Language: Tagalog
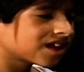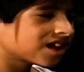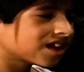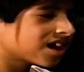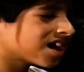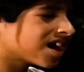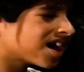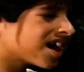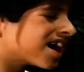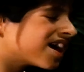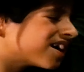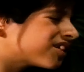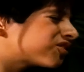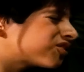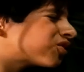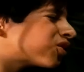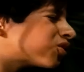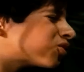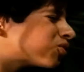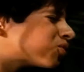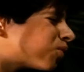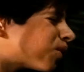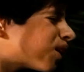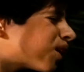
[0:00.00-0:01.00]
mga
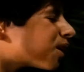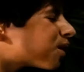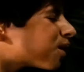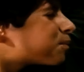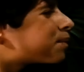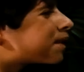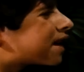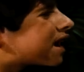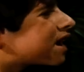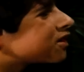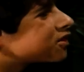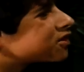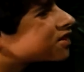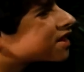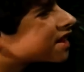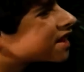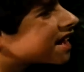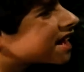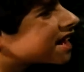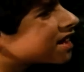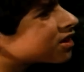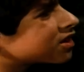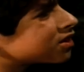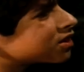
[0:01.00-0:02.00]
mayayamang tao lang ang
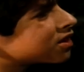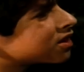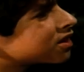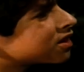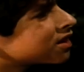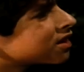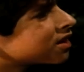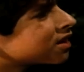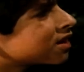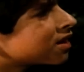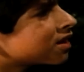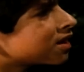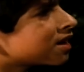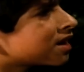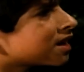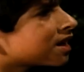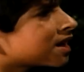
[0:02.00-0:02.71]
nakakaranas nun.